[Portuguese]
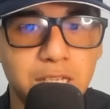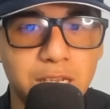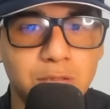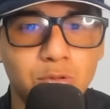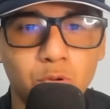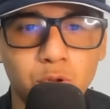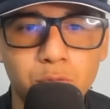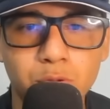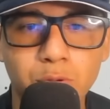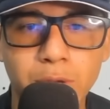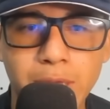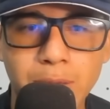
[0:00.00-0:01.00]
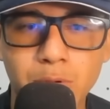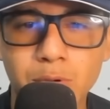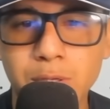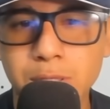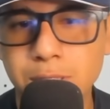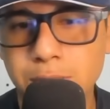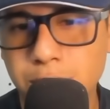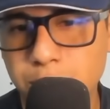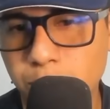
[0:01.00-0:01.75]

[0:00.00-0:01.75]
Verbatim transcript: aí do clube do Remo, do